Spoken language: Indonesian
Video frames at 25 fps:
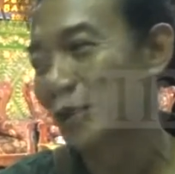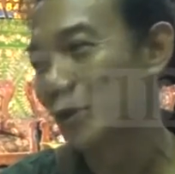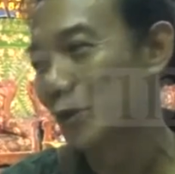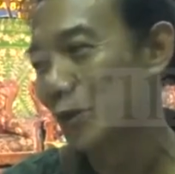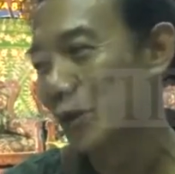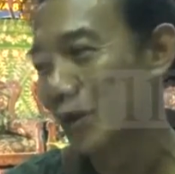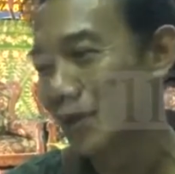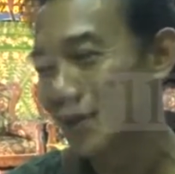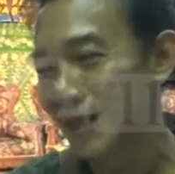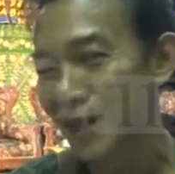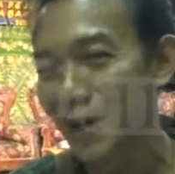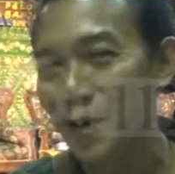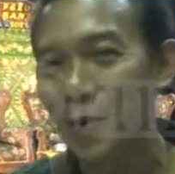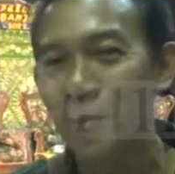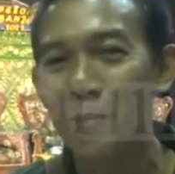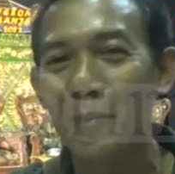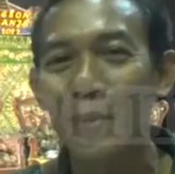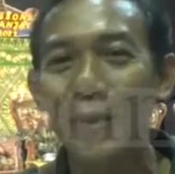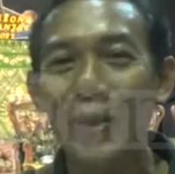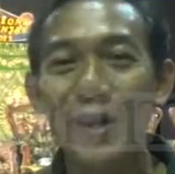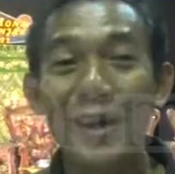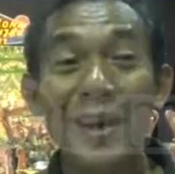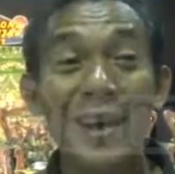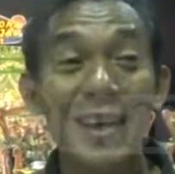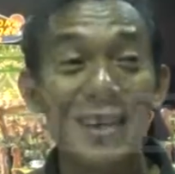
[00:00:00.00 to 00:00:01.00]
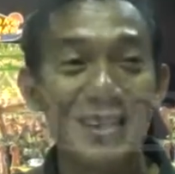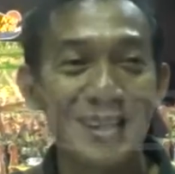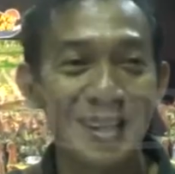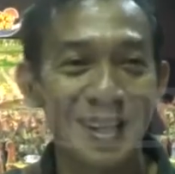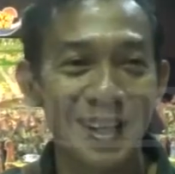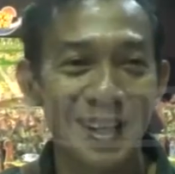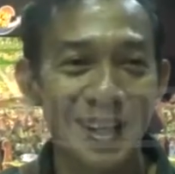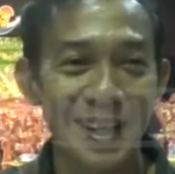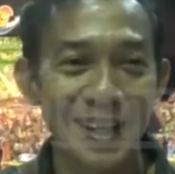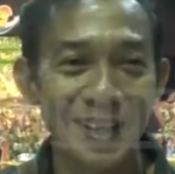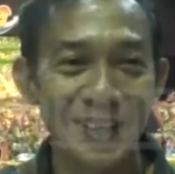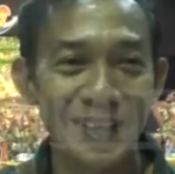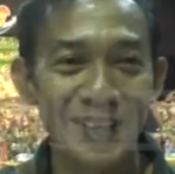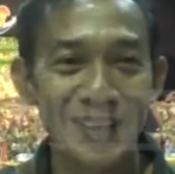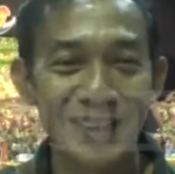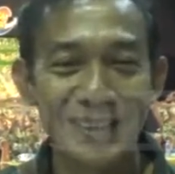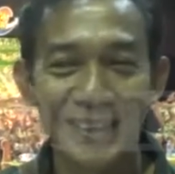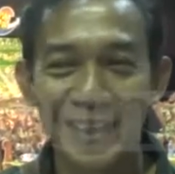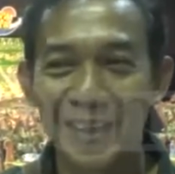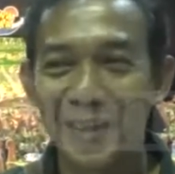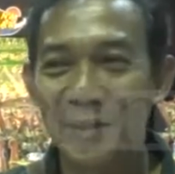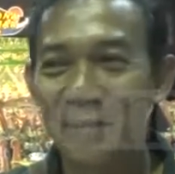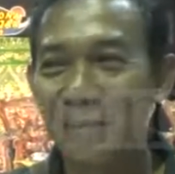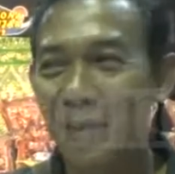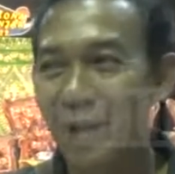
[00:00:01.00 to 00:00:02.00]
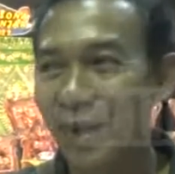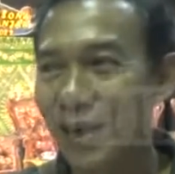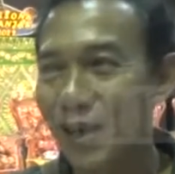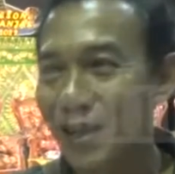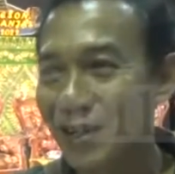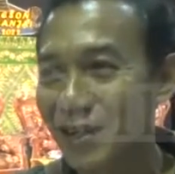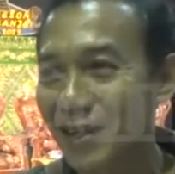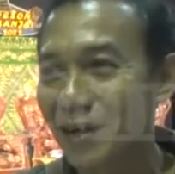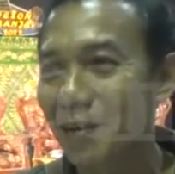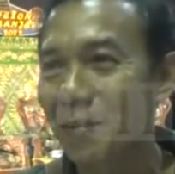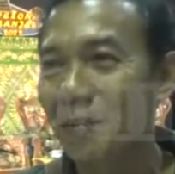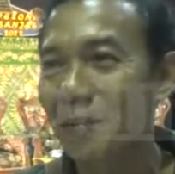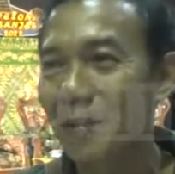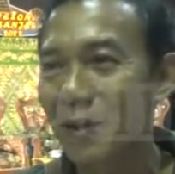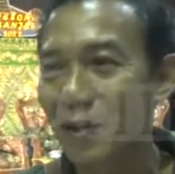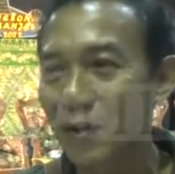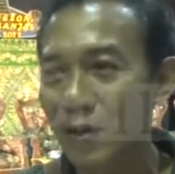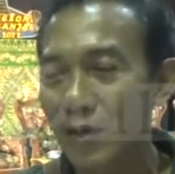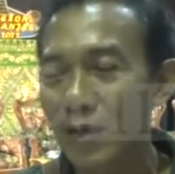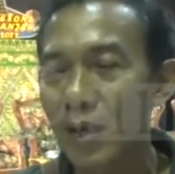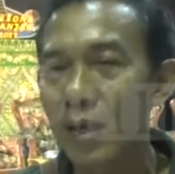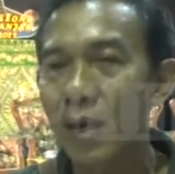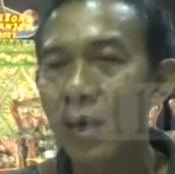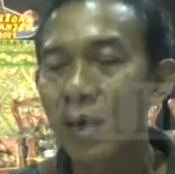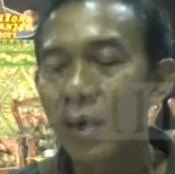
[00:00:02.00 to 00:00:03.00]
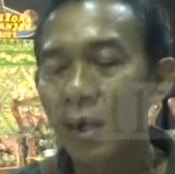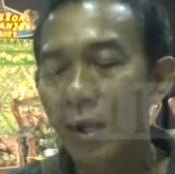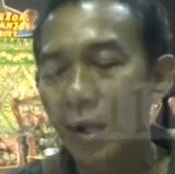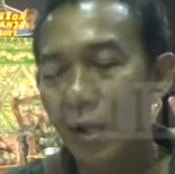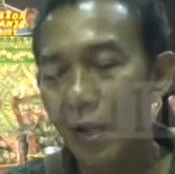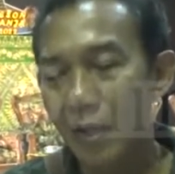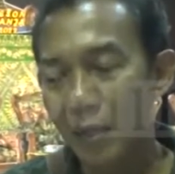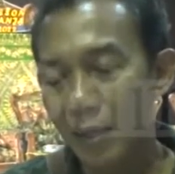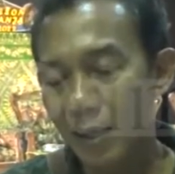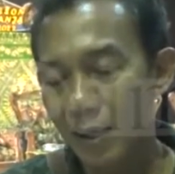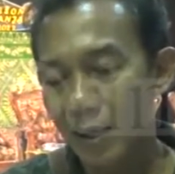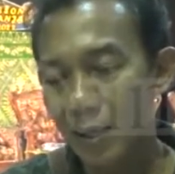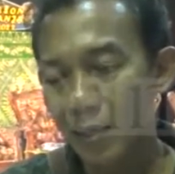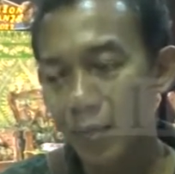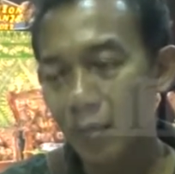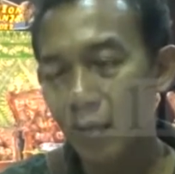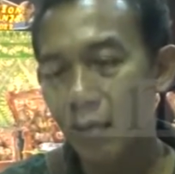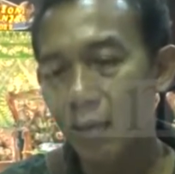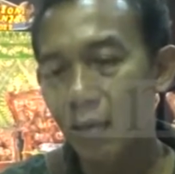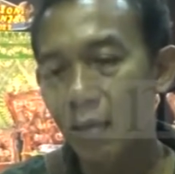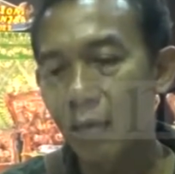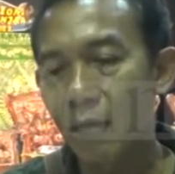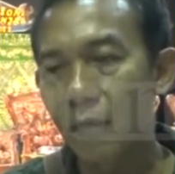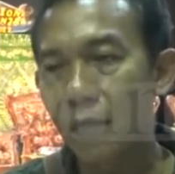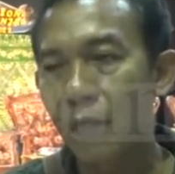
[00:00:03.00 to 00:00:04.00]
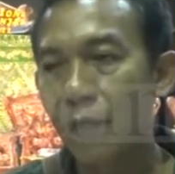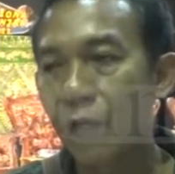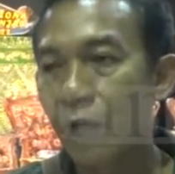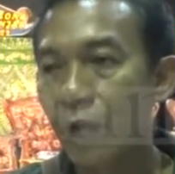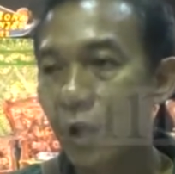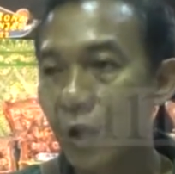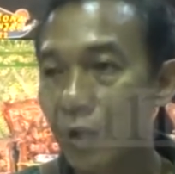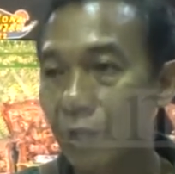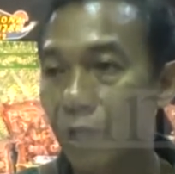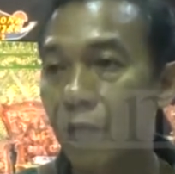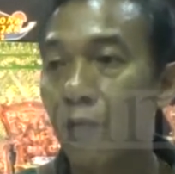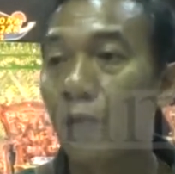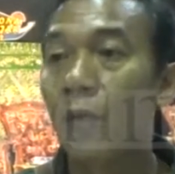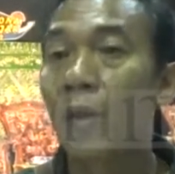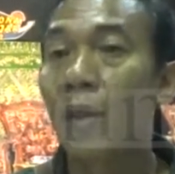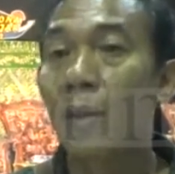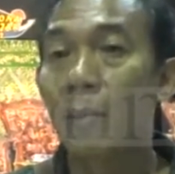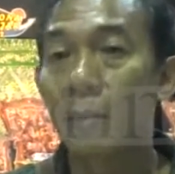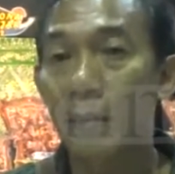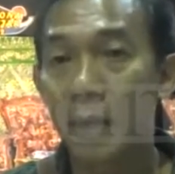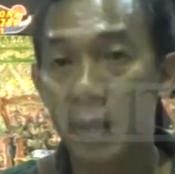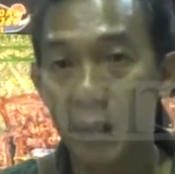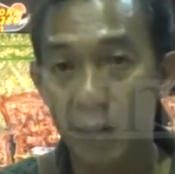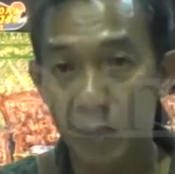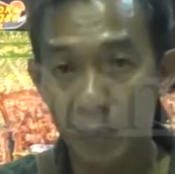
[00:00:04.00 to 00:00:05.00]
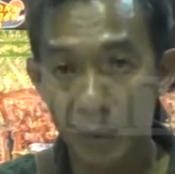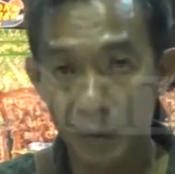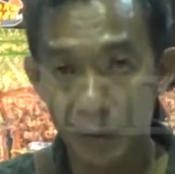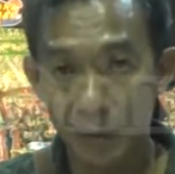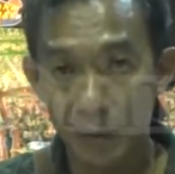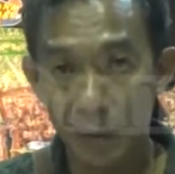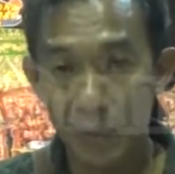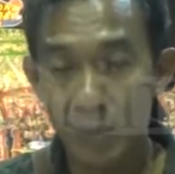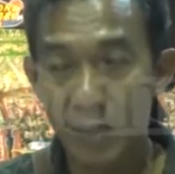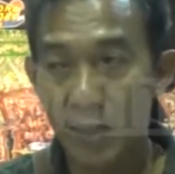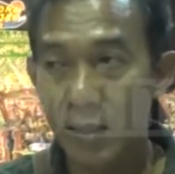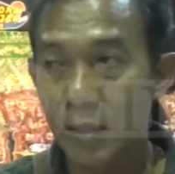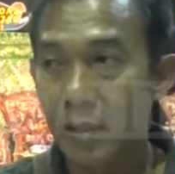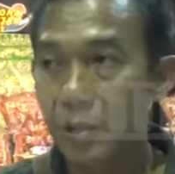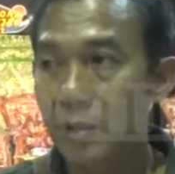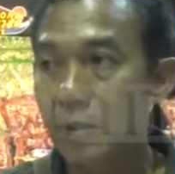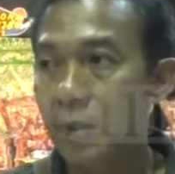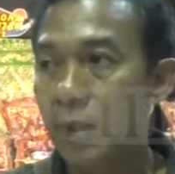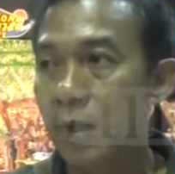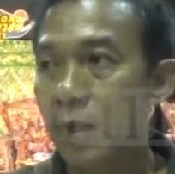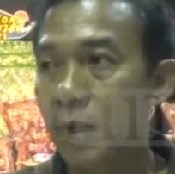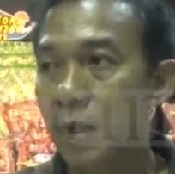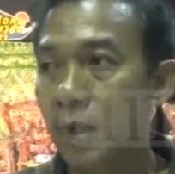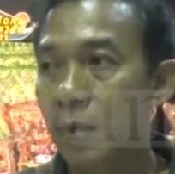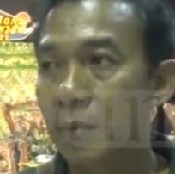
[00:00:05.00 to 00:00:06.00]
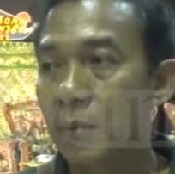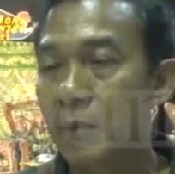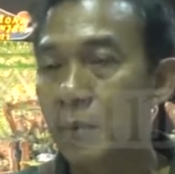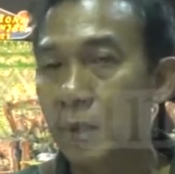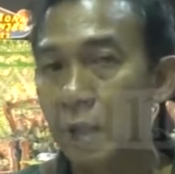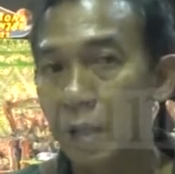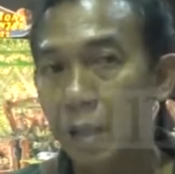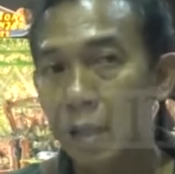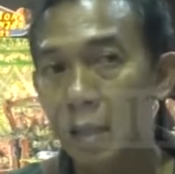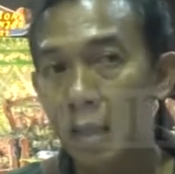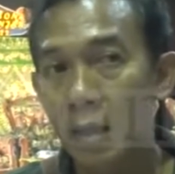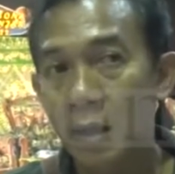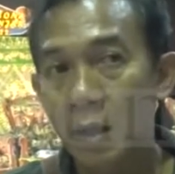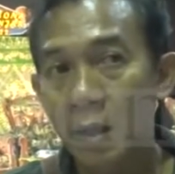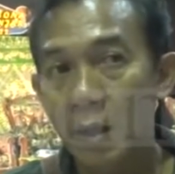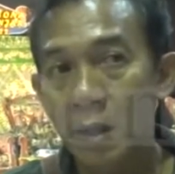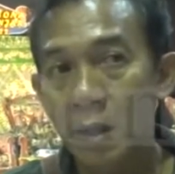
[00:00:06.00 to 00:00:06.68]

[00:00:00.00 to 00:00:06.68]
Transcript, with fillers: Tugas saya ngomporin aja ya, tugas saya ngomporin aja. Berikutnya ada uh, eh, follow up follow up yang terjadi setelahnya. Misalnya